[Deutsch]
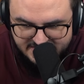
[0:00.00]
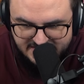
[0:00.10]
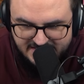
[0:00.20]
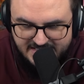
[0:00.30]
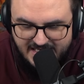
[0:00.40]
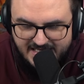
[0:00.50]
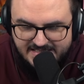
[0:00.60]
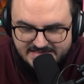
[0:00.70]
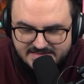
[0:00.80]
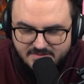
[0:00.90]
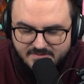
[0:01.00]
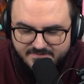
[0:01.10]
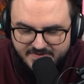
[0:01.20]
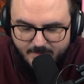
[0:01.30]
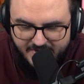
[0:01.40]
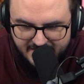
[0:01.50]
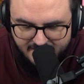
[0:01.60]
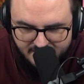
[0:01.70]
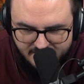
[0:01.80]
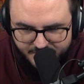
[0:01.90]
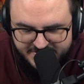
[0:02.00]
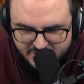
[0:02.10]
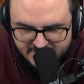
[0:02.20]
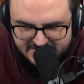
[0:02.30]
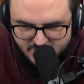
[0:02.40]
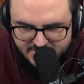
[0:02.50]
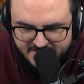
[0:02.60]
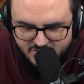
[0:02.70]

die als Fabriken T-Shirts erstellen,